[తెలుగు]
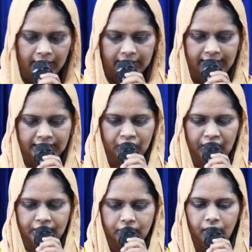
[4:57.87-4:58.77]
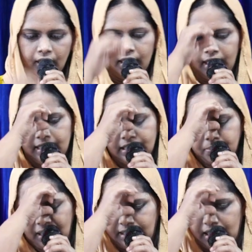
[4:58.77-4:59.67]
గెస్టాస్ ఈ
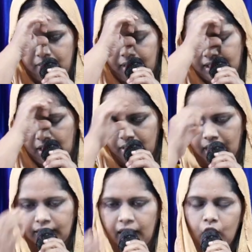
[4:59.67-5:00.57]
డిస్మస్ అనే వ్యక్తి ఎవరంటే